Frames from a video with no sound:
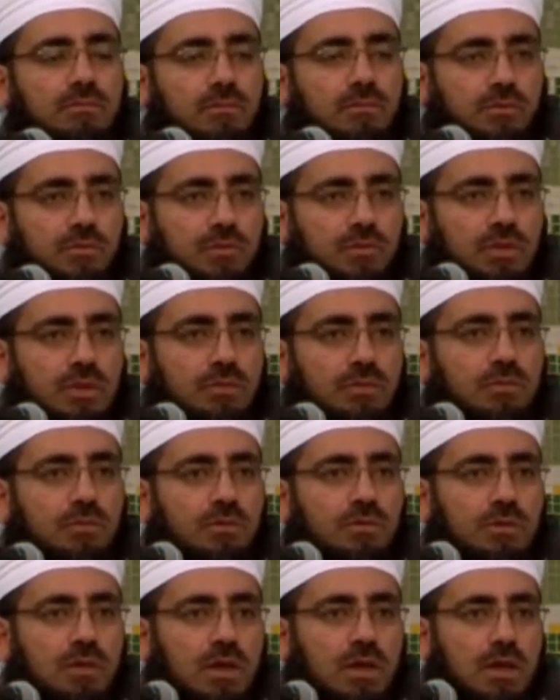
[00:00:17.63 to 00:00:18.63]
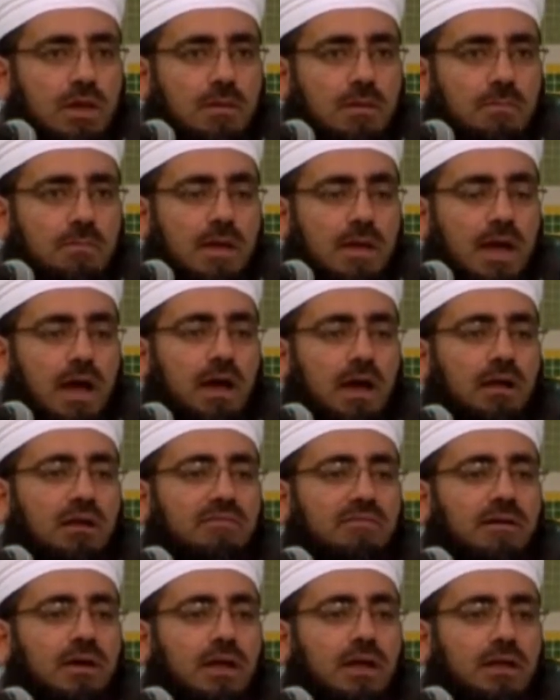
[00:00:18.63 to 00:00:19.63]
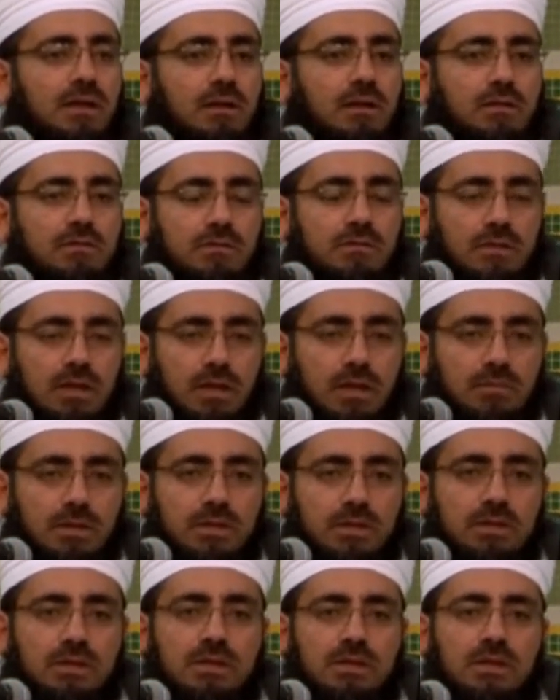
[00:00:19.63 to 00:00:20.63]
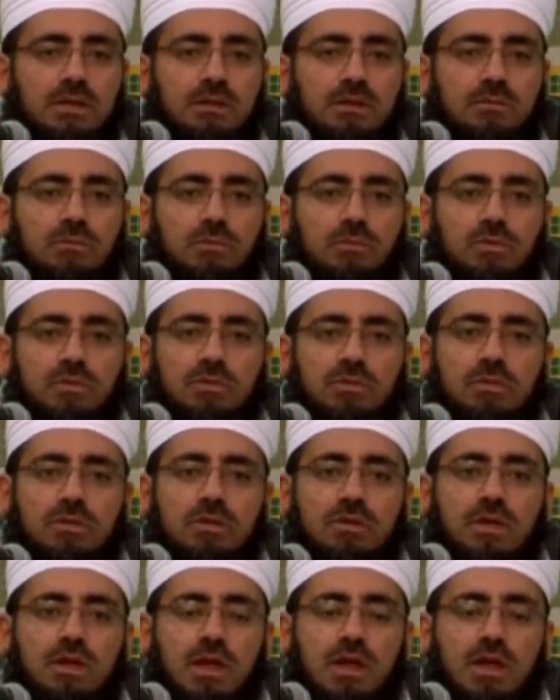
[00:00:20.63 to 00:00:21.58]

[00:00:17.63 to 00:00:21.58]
مسلم ما عرف غير الإسلام دينا مذ